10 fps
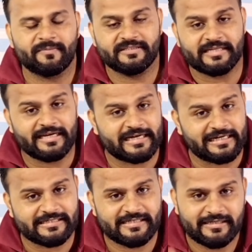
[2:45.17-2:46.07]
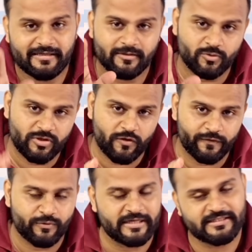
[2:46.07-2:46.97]
आपके पास सारे कार्ड्स हैं तो ये
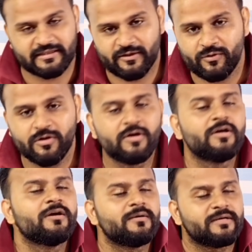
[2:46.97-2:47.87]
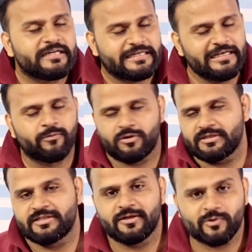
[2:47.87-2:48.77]
ऑफर उठा सकते हो डील
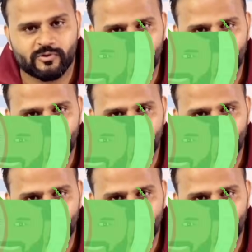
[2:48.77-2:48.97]
बहुत अच्छी